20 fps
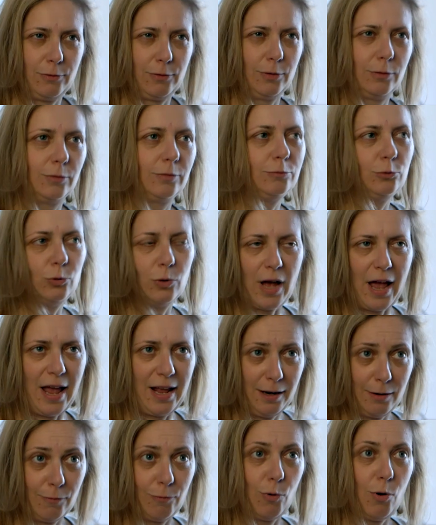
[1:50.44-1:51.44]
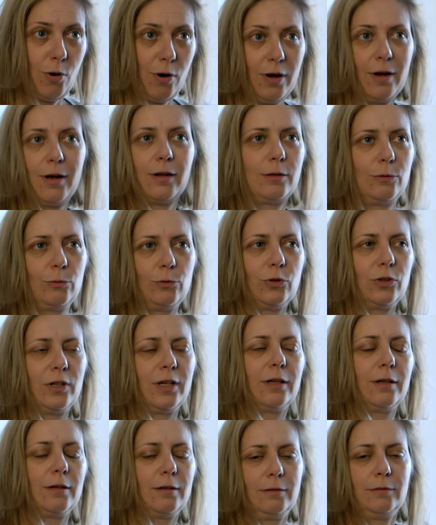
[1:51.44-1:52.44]
von nur einer Woche hat
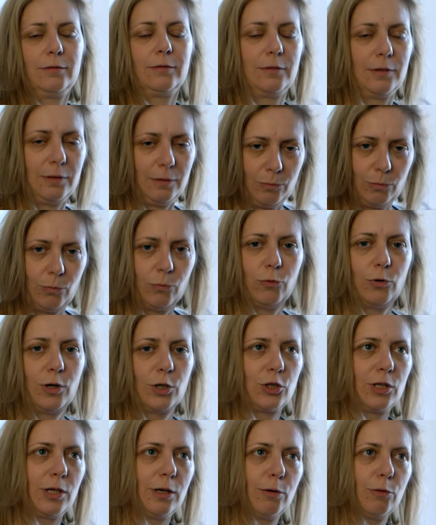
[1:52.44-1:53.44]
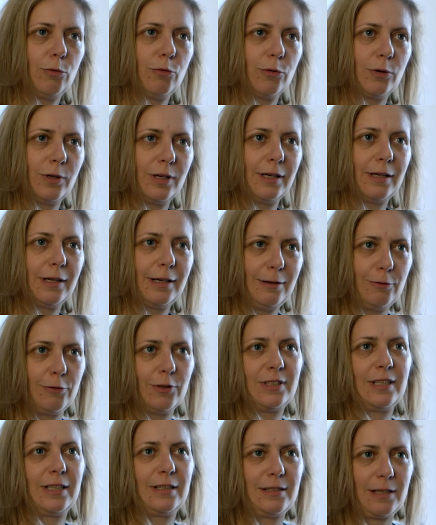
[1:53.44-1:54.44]
unserer Vorstellung von einer
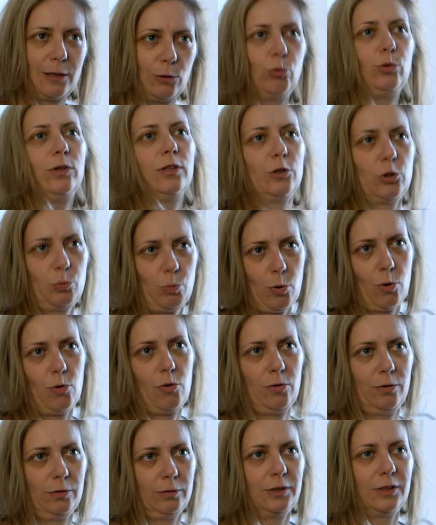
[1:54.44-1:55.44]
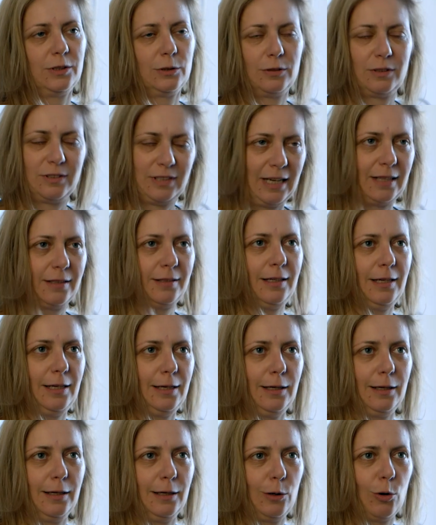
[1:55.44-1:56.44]
Lieferzeit sehr gut entsprochen und ist uns sehr
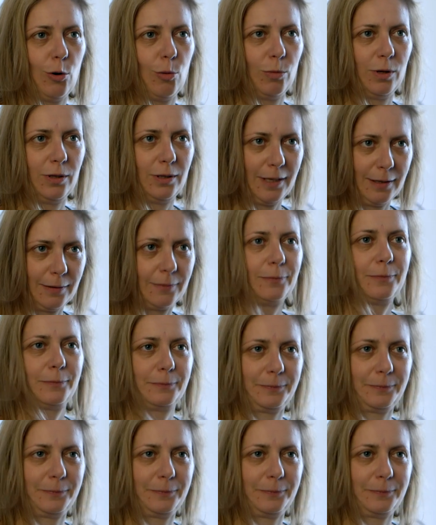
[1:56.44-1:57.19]
entgegengekommen. Ja.